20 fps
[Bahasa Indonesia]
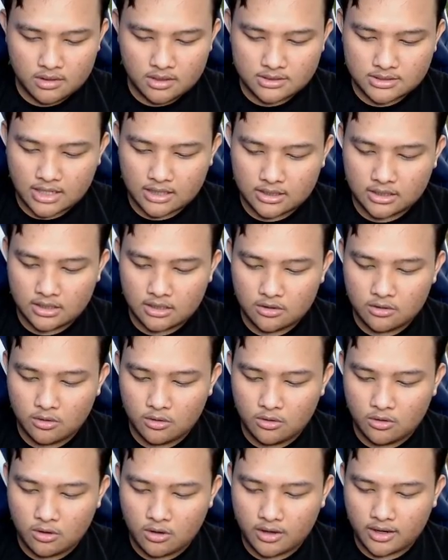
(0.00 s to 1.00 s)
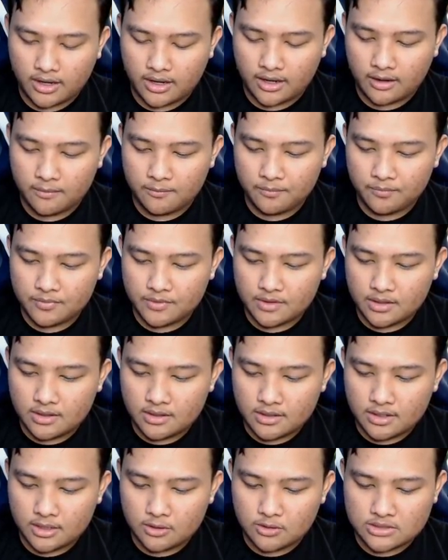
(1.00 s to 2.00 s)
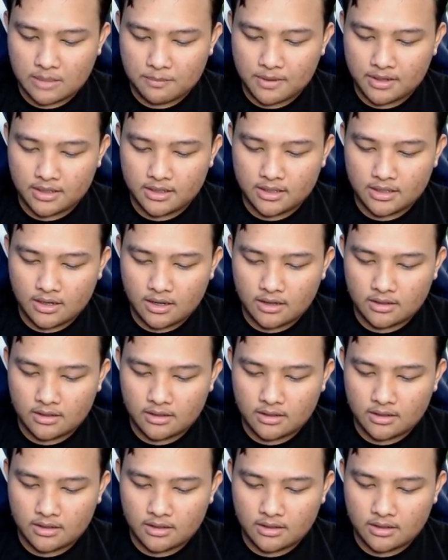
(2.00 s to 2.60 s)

Sentinel dulu, oke. Itu siapa nih?